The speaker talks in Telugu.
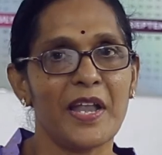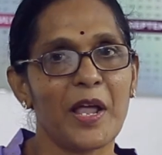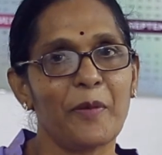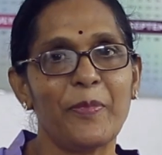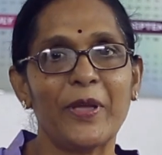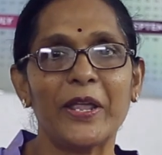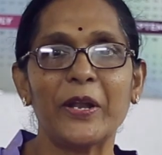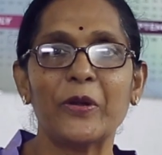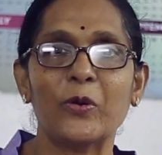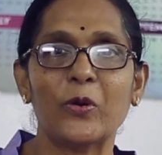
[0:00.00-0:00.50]
నా
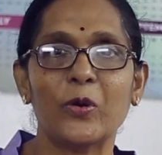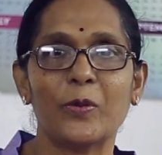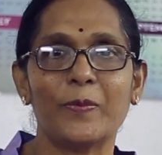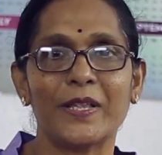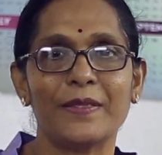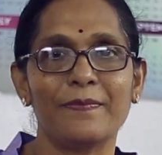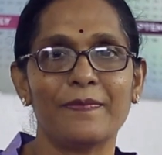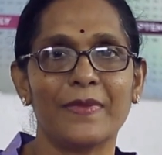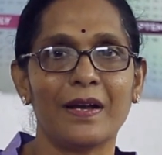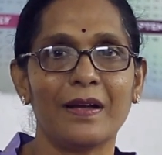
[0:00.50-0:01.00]
పేరు కుక్కు
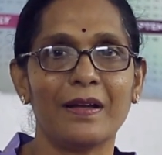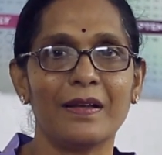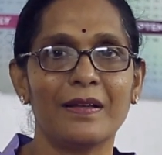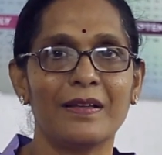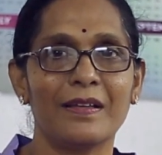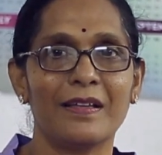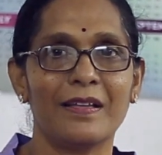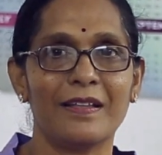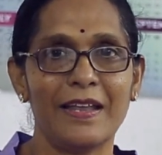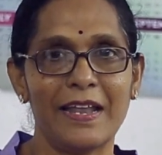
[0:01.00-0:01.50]
పద్మ
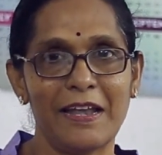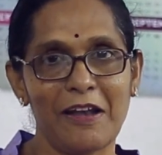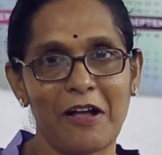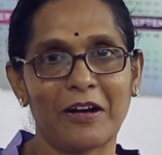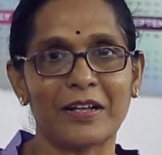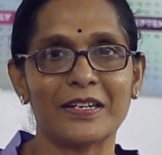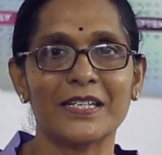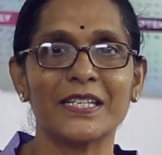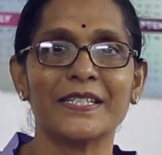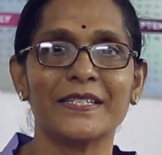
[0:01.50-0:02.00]
నేను
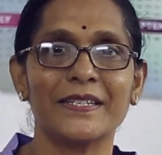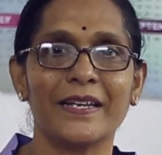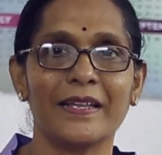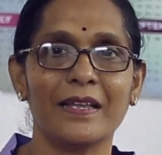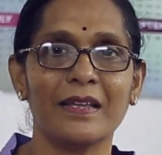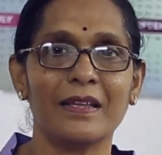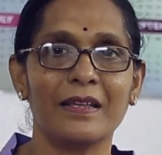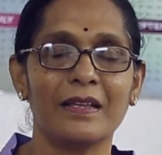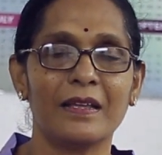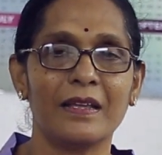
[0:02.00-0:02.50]
ఆర్టిస్ట్ని
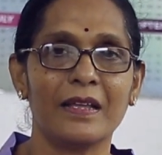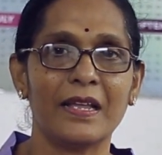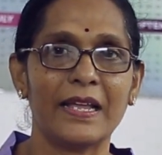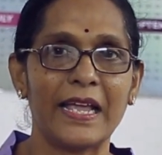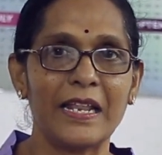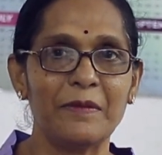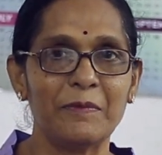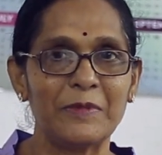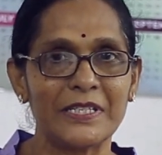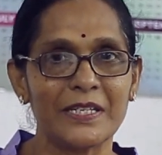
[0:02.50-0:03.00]

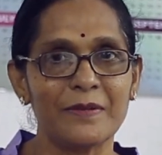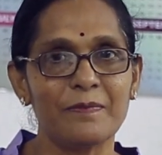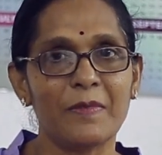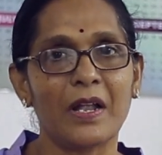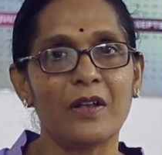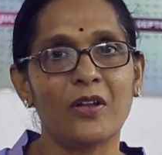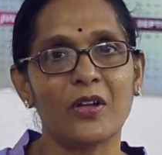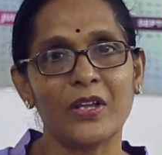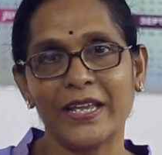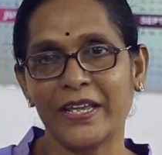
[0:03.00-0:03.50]
ఎనిమిది
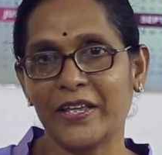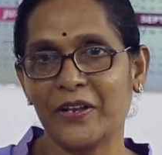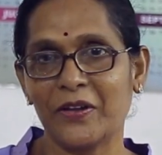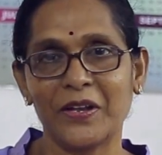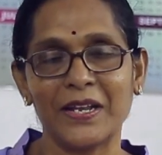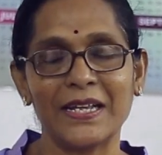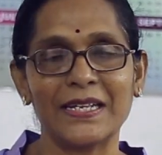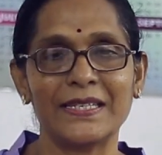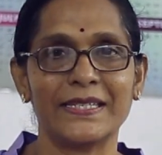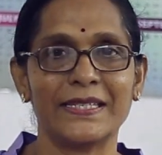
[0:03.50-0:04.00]
సినిమాల్లో
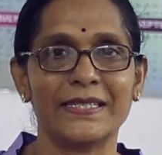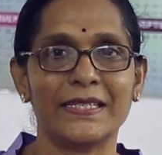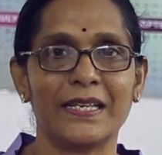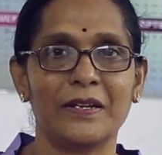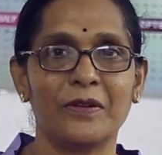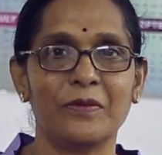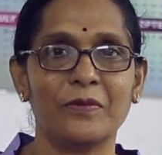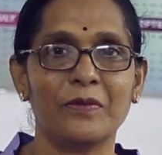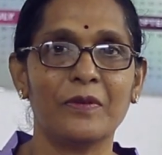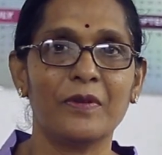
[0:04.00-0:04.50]
హీరోయిన్గా
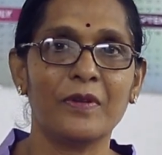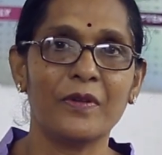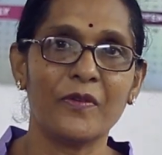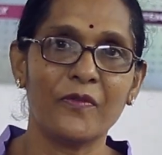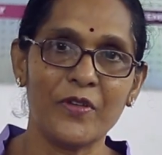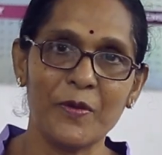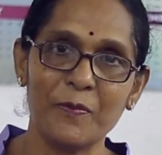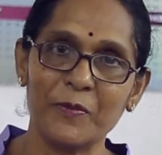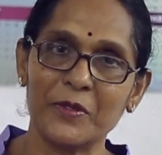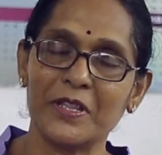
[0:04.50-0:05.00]
చేశాను
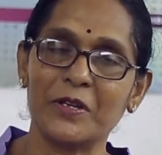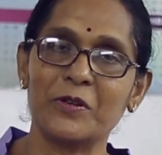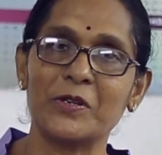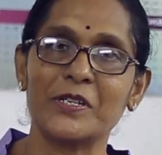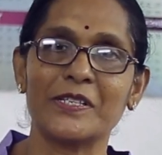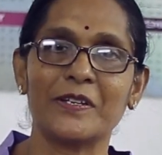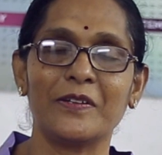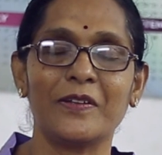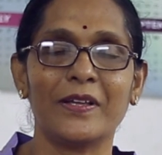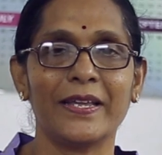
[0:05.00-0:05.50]
విముక్తి
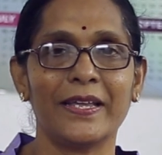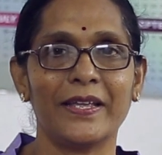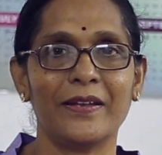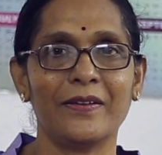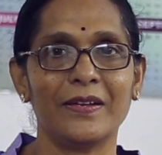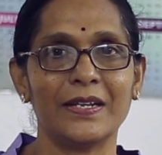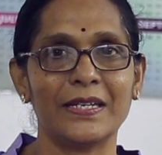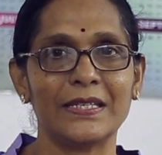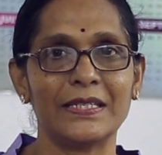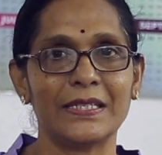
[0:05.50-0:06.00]
కోసంలో
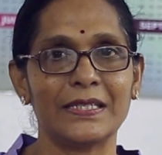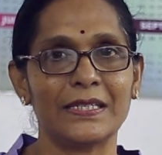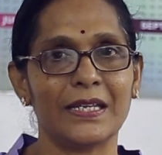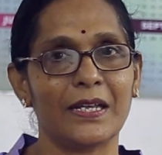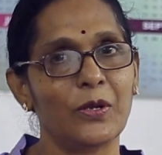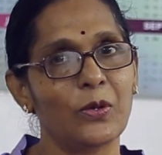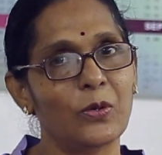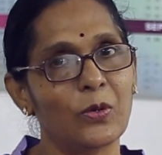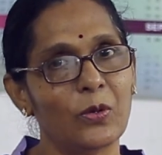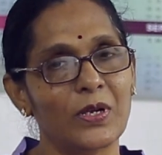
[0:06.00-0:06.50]
హీరోయిన్గా
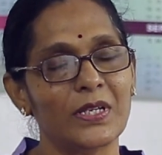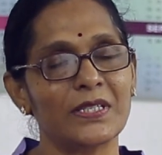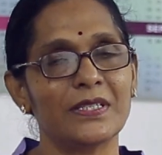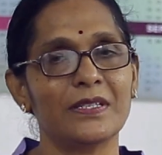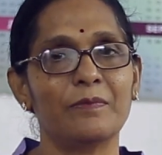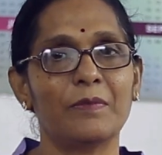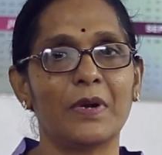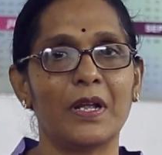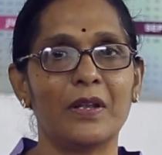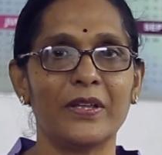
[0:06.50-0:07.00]
చేశాను కుక్క
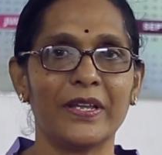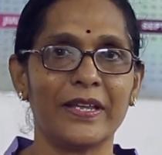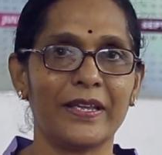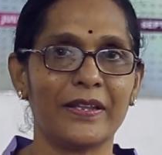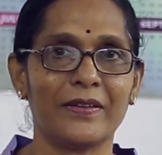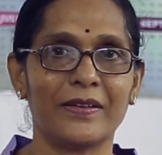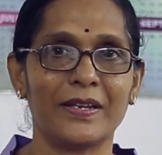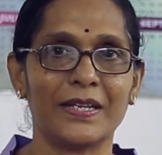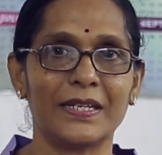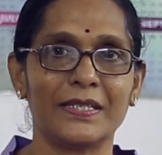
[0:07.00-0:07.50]
సినిమాలో
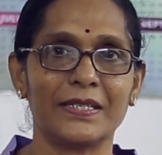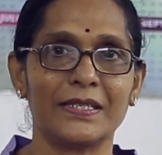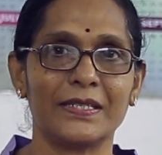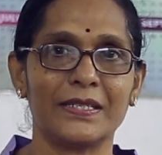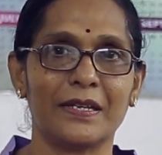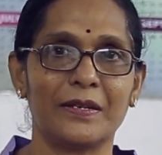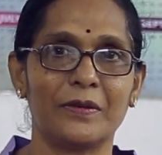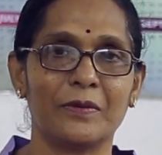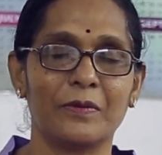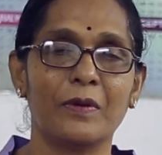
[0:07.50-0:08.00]
హీరోయిన్గా
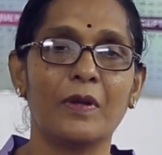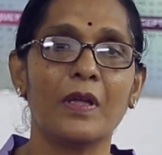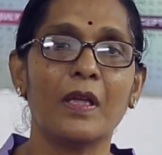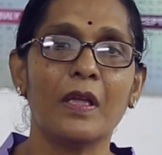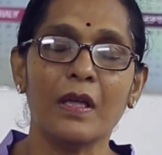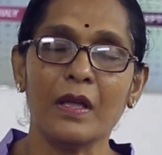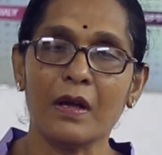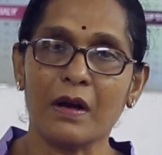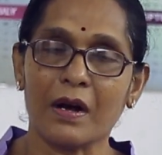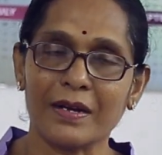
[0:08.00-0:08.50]
చేశాను
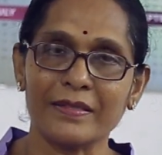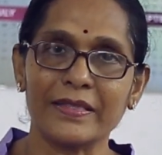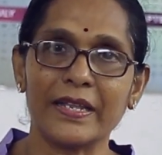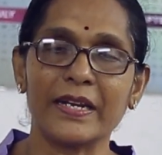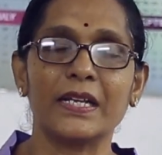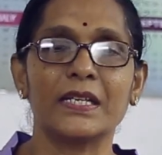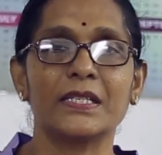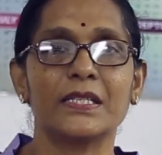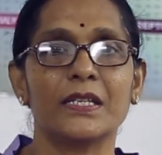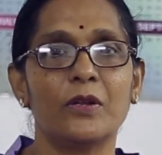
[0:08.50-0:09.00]

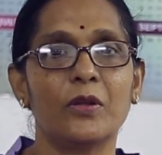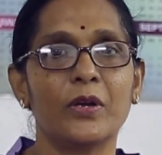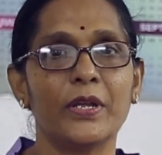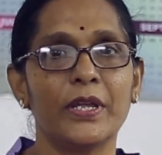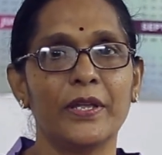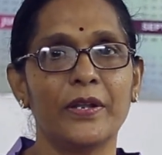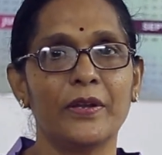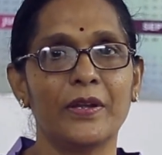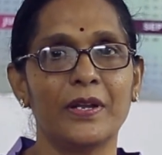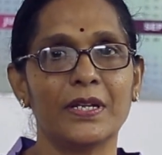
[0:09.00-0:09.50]
ఆంధ్రకేసుల్లో
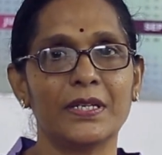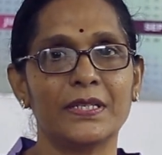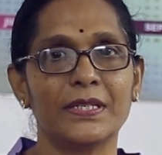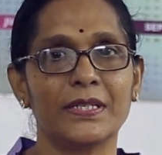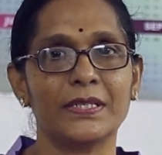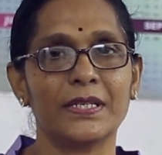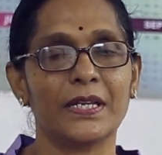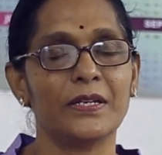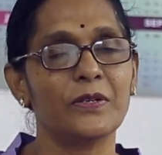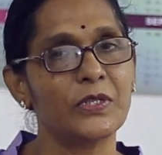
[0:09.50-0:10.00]
హీరోయిన్గా
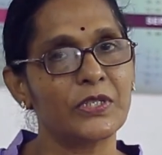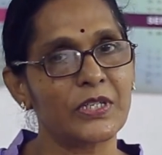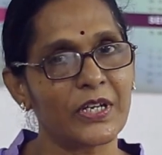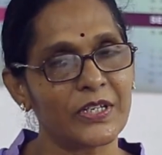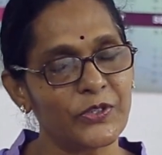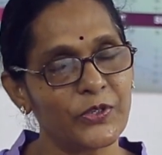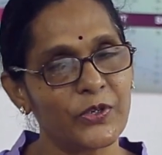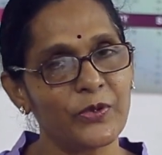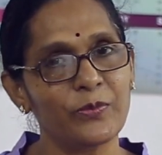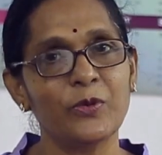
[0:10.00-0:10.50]
చేశాను
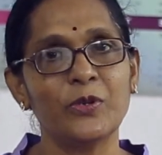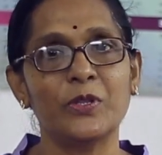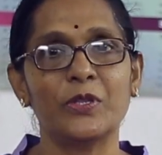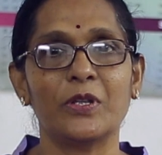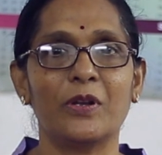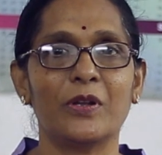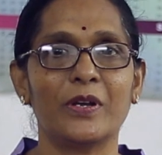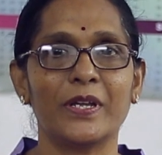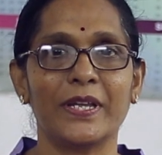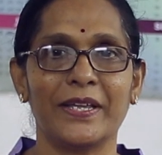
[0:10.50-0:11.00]

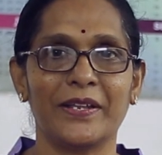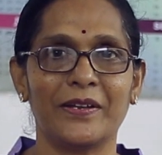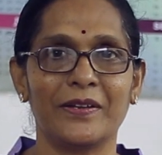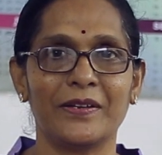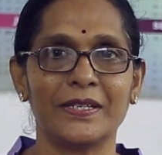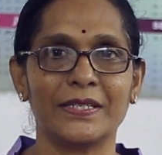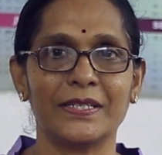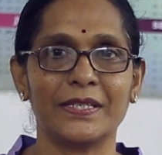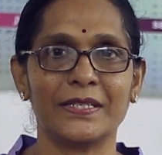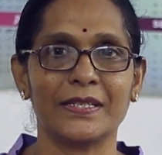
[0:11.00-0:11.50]
సజీవమూర్తుల్లో
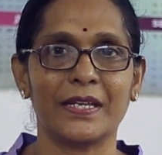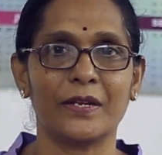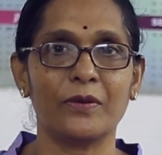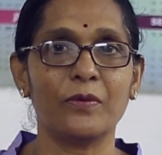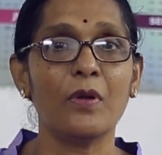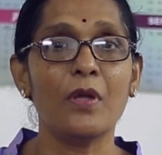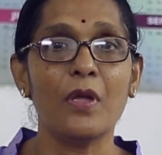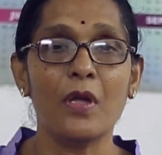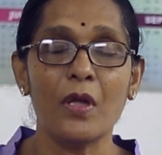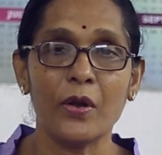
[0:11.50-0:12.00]
హీరోయిన్గా
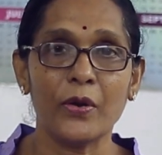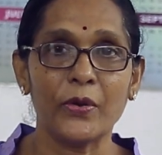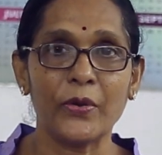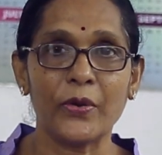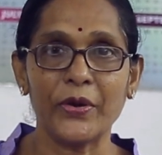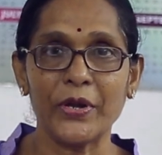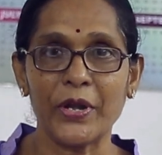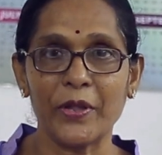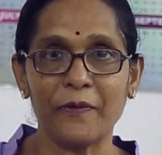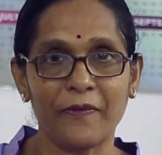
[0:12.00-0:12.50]
చేశాను
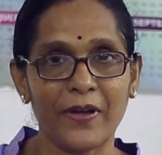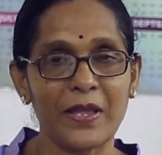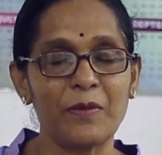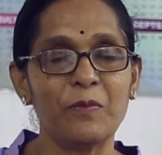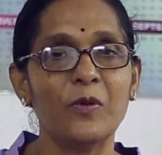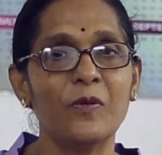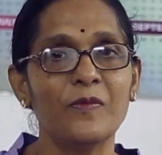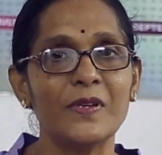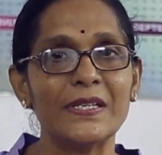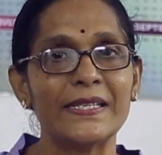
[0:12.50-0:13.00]
ట్వంటీ ఫైవ్
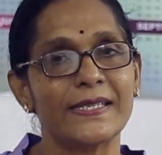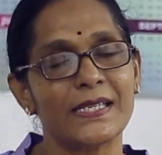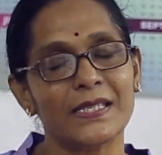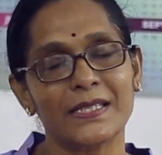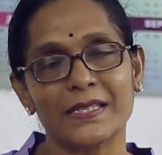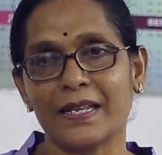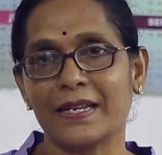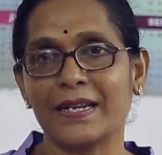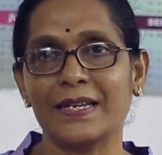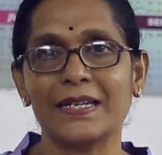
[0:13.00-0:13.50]
మూవీస్
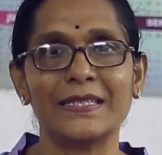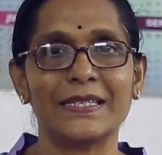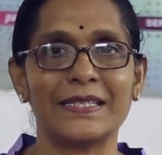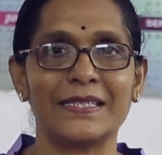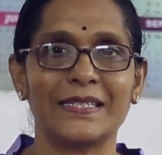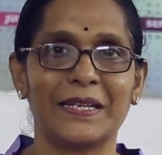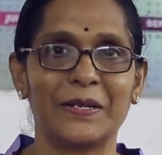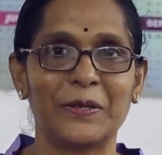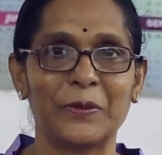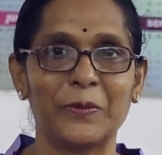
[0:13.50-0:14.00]
సిస్టర్గా
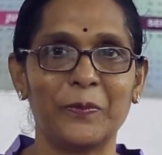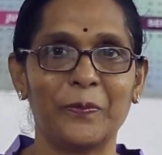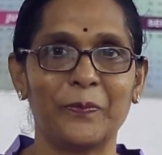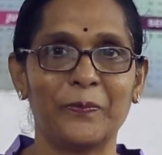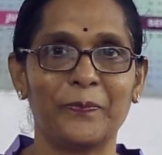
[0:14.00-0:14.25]
చేశాను